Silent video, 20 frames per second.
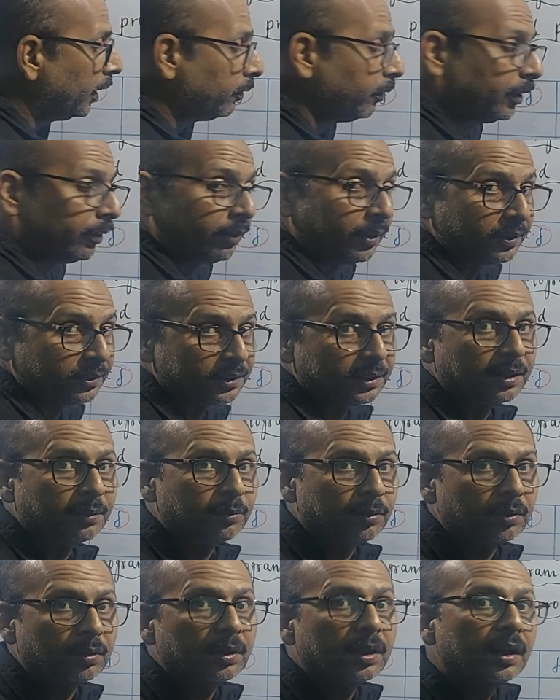एक फ्रिक्वेंसी हम
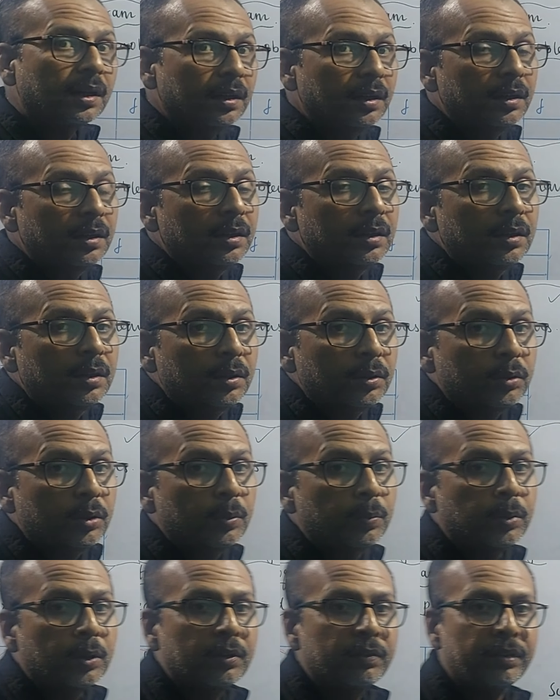लोगों का टू
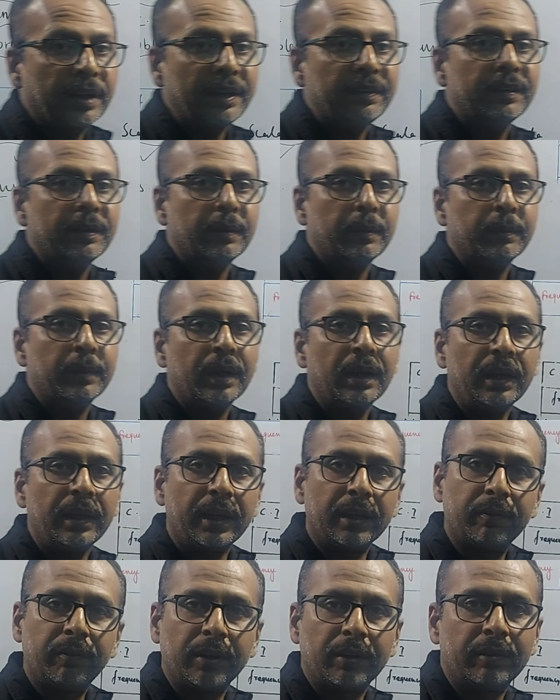पॉइंट फाइव एम एम का
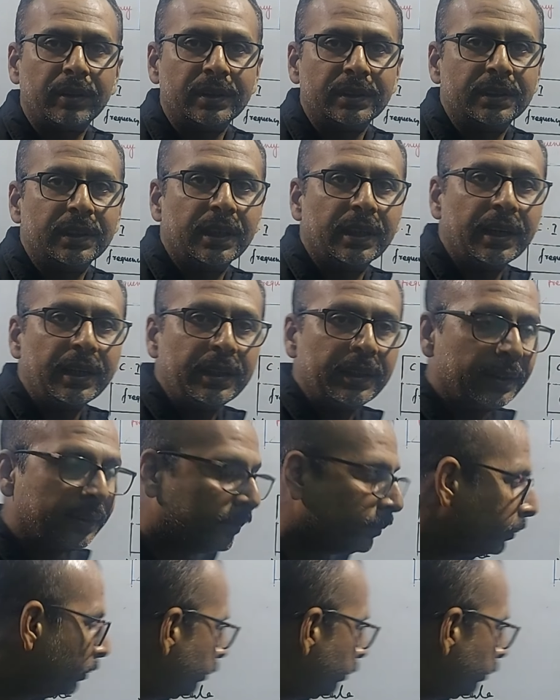एक फ्रिक्वेंसी है राइट